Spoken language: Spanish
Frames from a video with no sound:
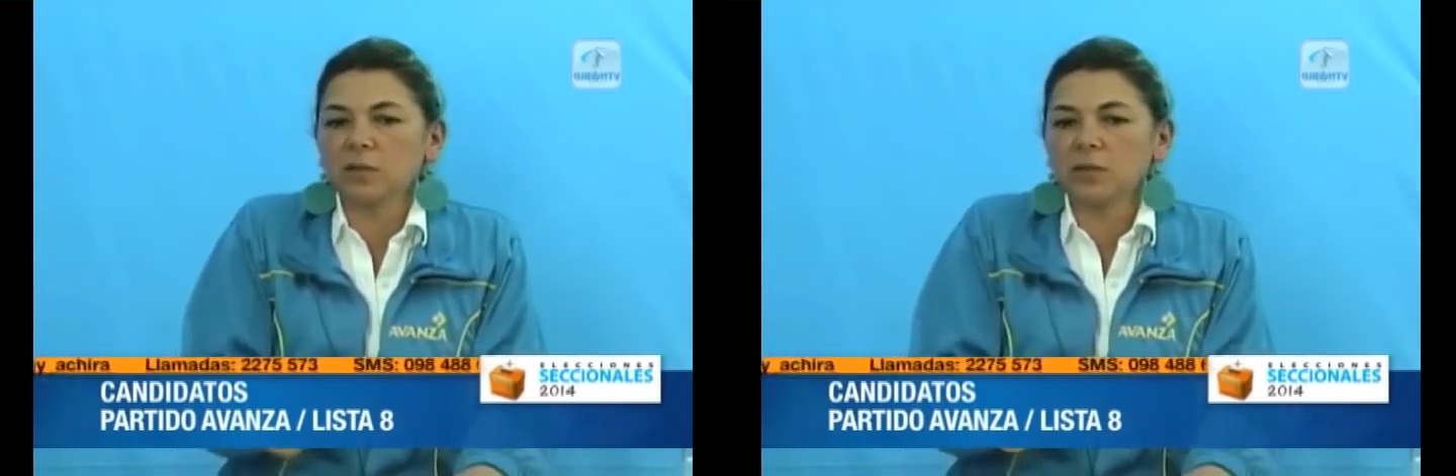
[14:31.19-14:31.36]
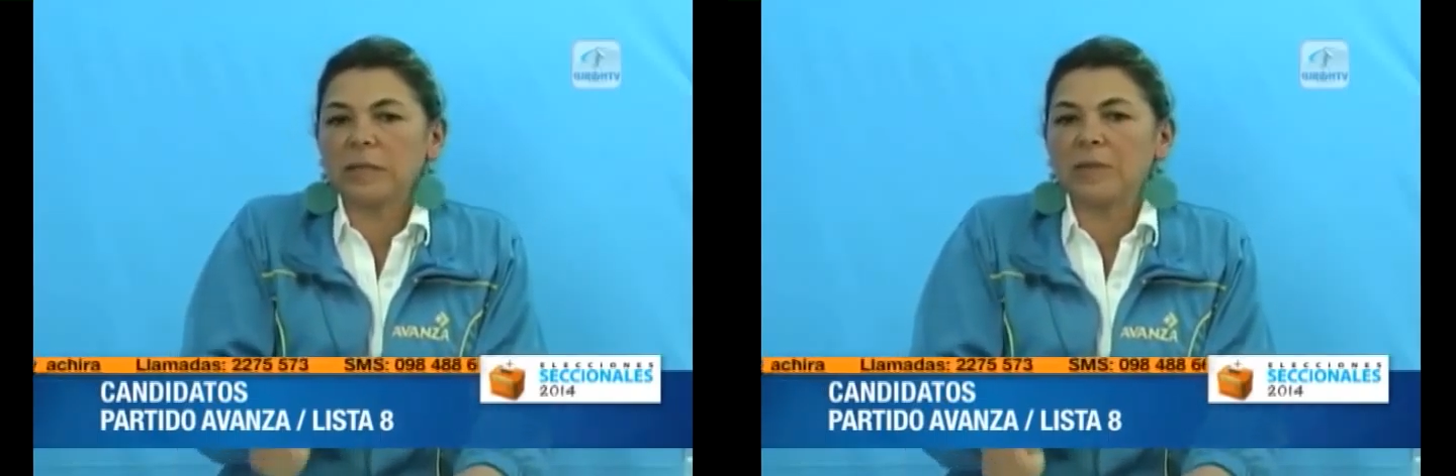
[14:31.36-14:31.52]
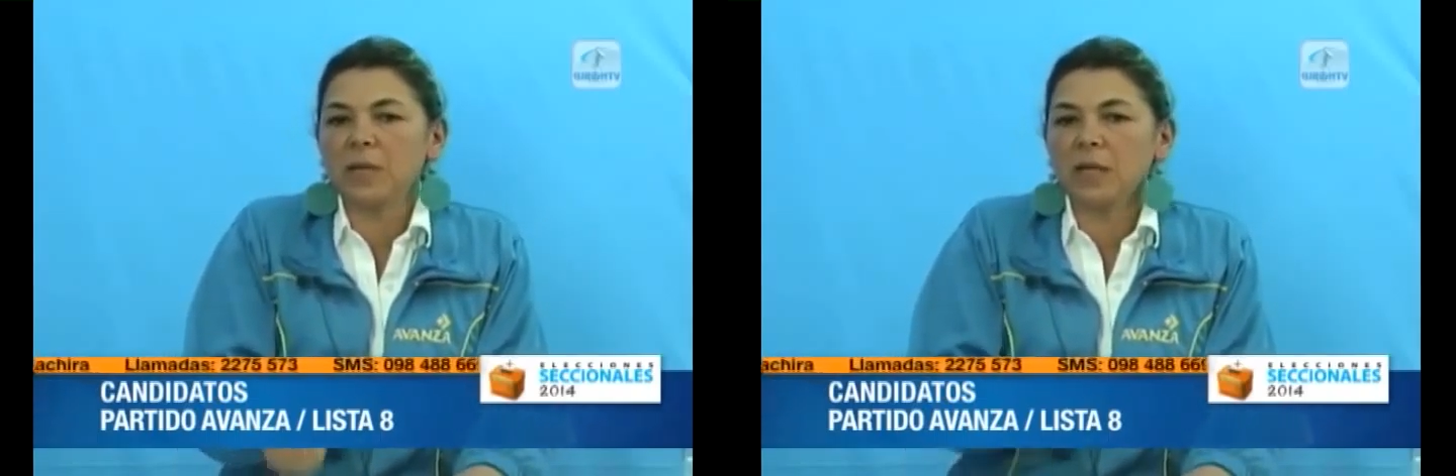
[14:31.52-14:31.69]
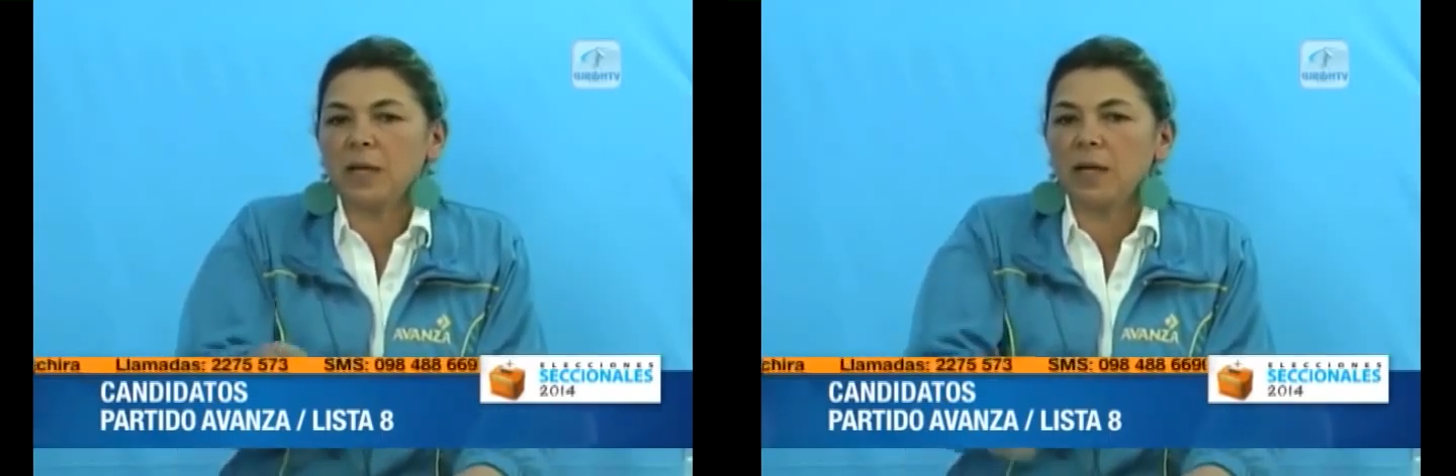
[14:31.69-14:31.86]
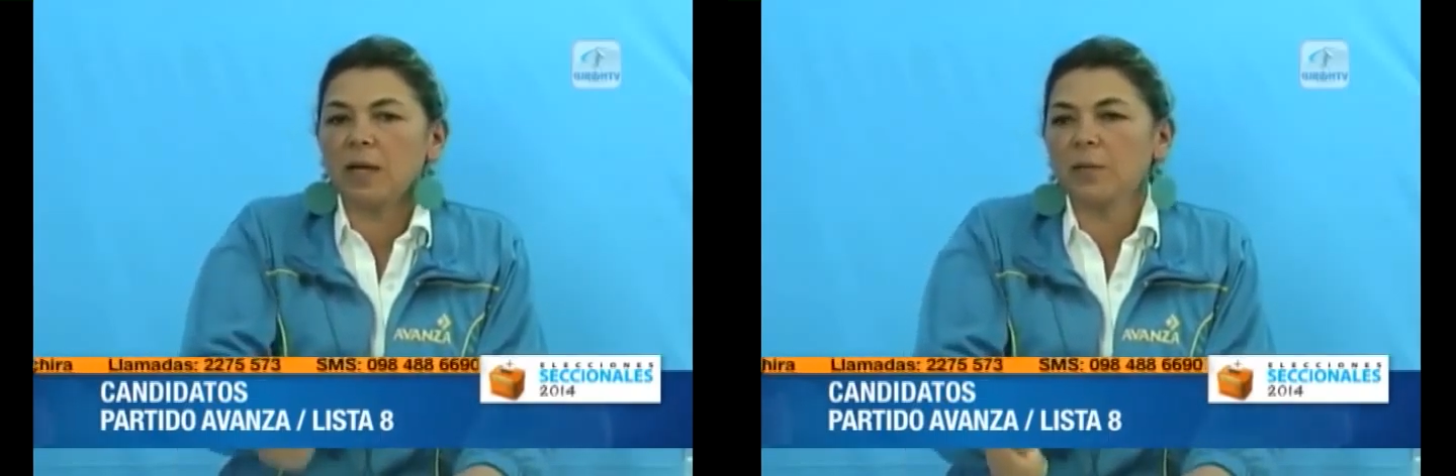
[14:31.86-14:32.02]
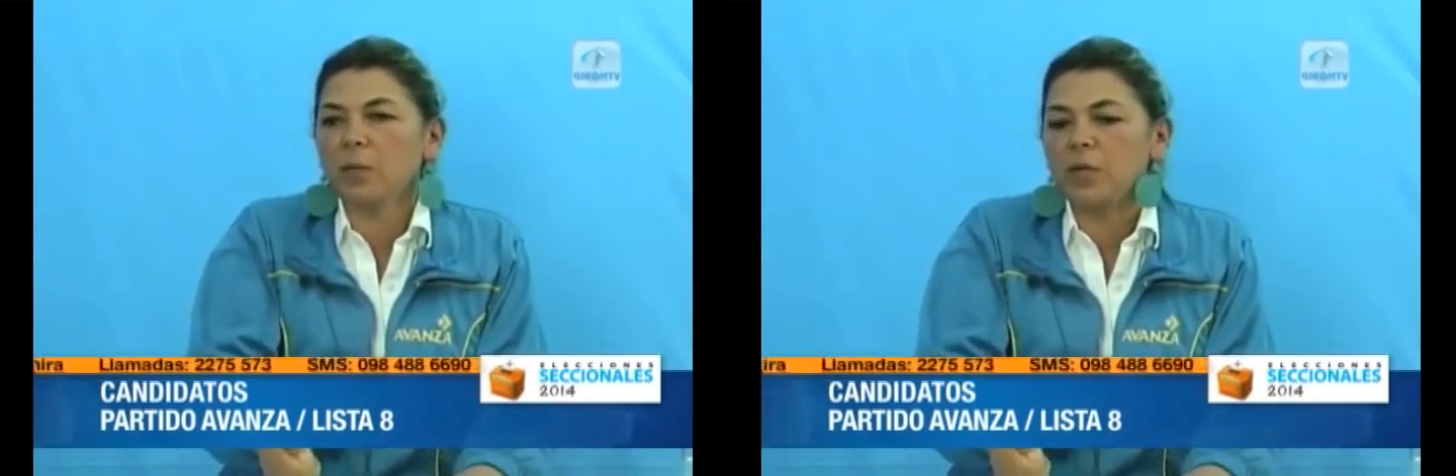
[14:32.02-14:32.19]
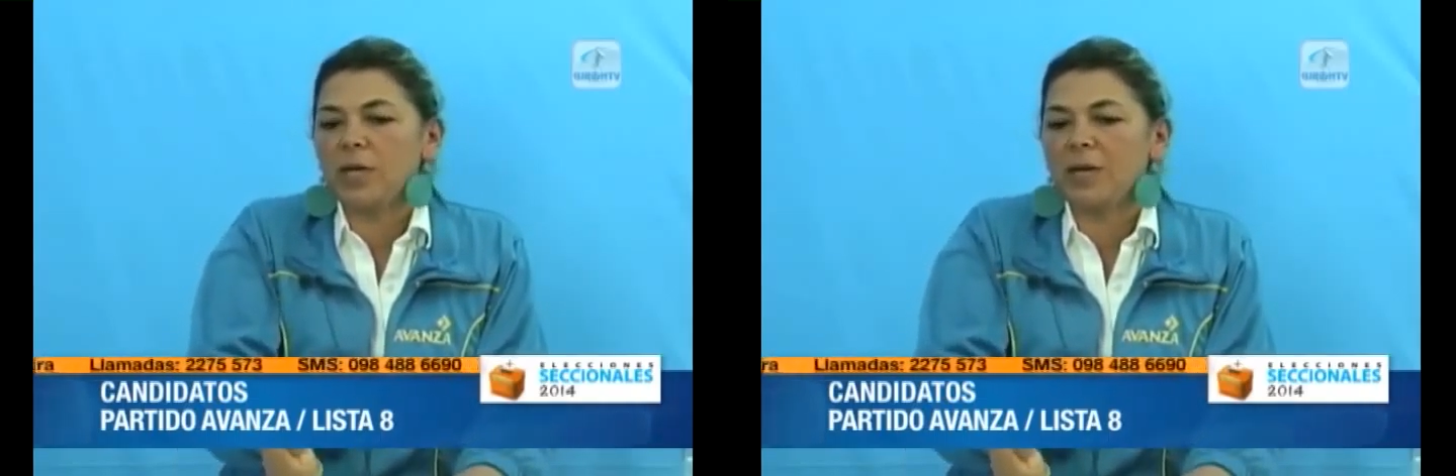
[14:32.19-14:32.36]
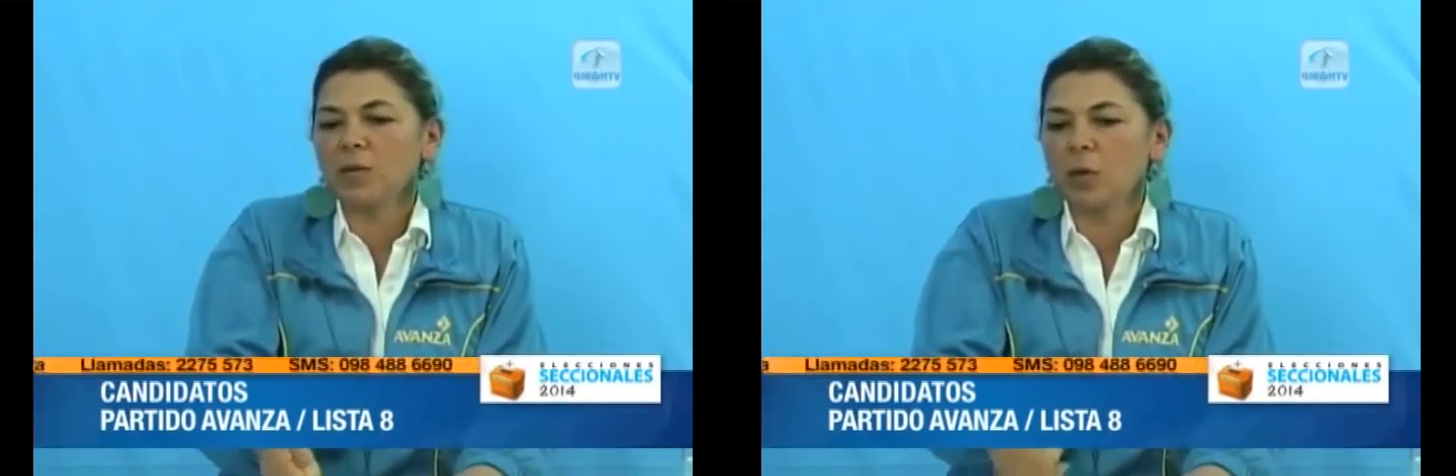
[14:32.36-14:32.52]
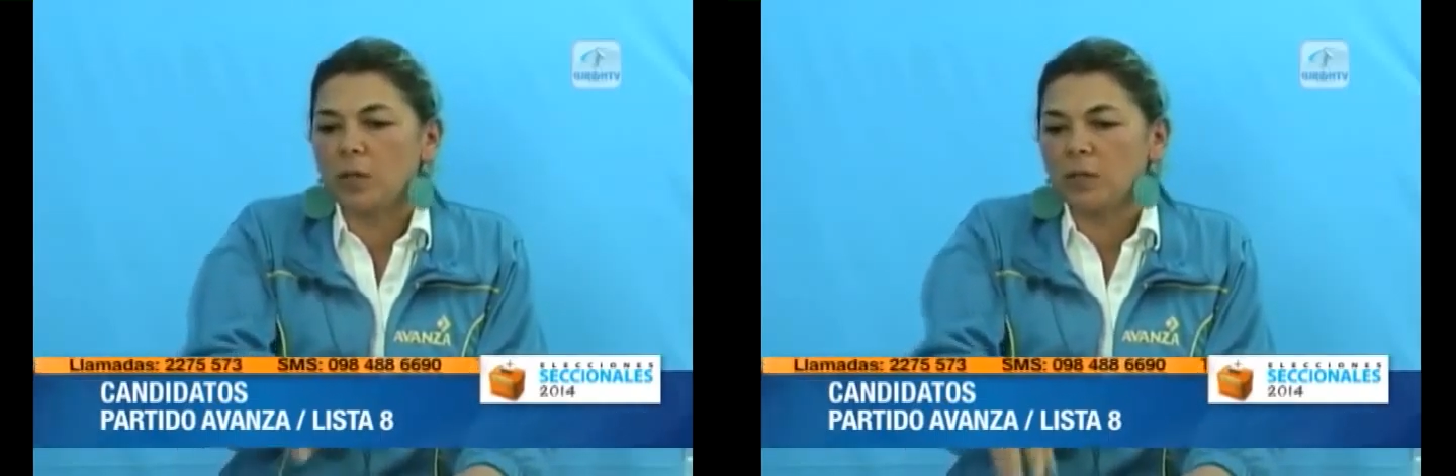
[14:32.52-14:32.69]
también
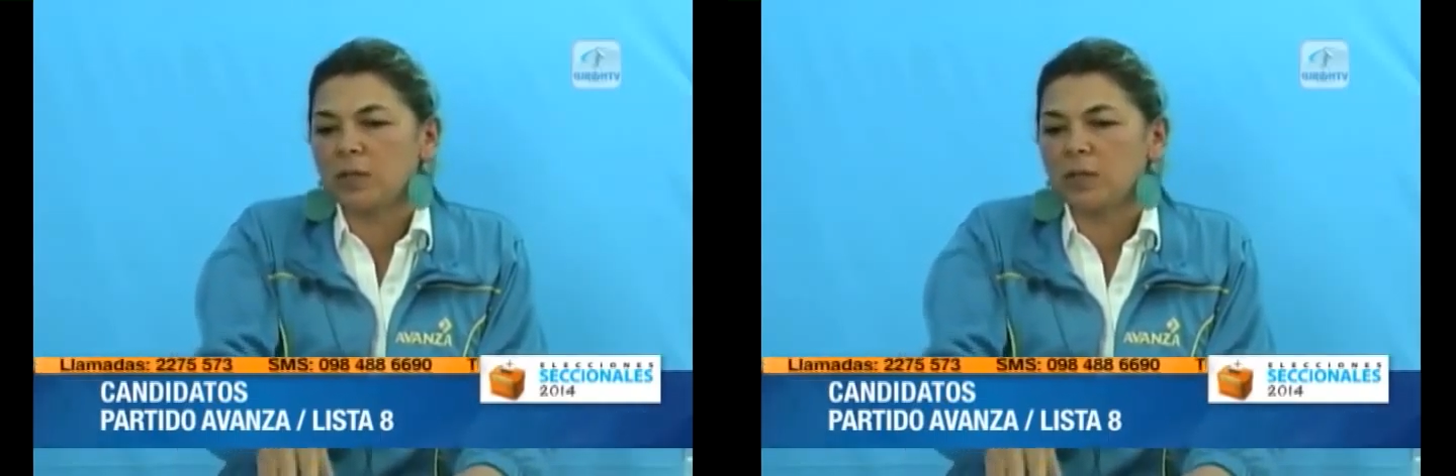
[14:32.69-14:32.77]
apoyando,